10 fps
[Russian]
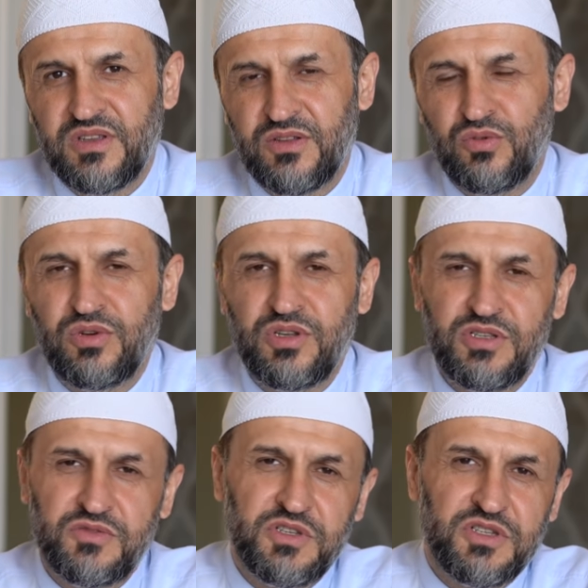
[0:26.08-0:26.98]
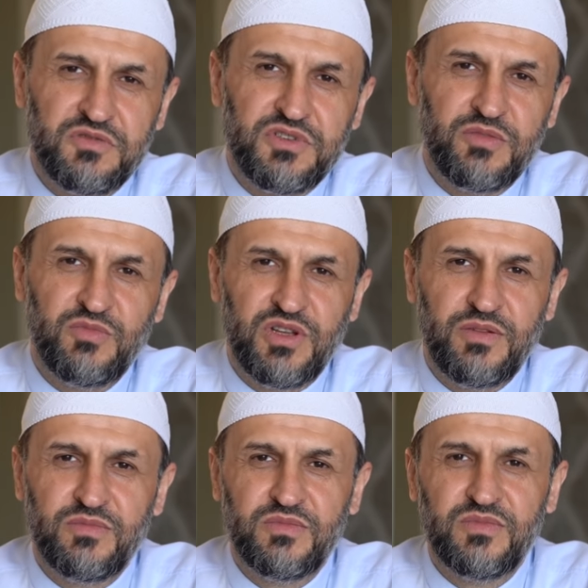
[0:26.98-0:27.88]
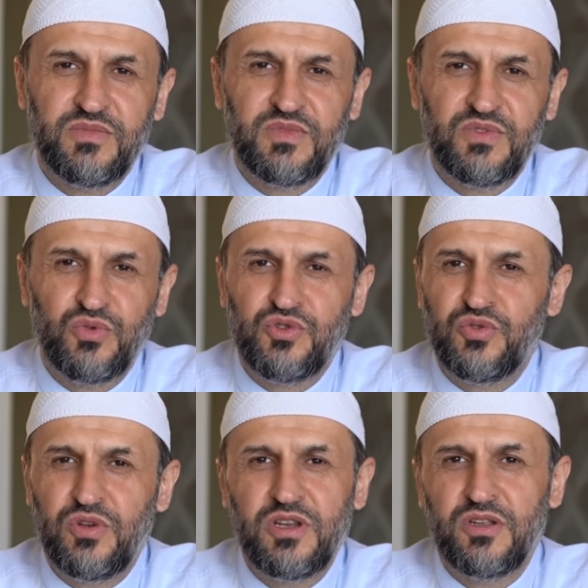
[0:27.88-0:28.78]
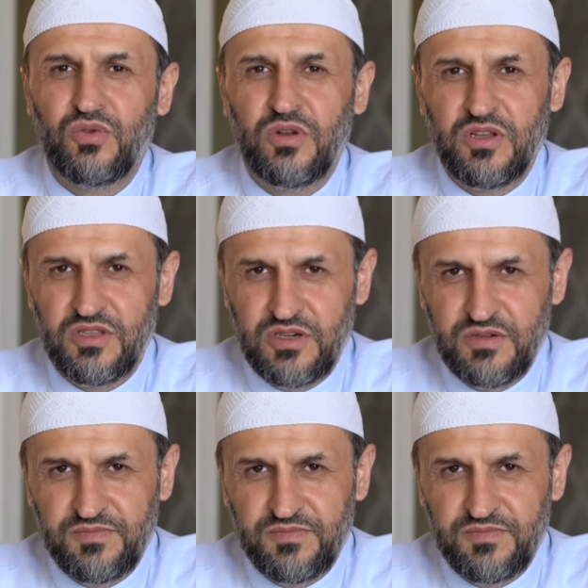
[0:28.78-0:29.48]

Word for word: которая известна всем нам ночью Ляля Кадр.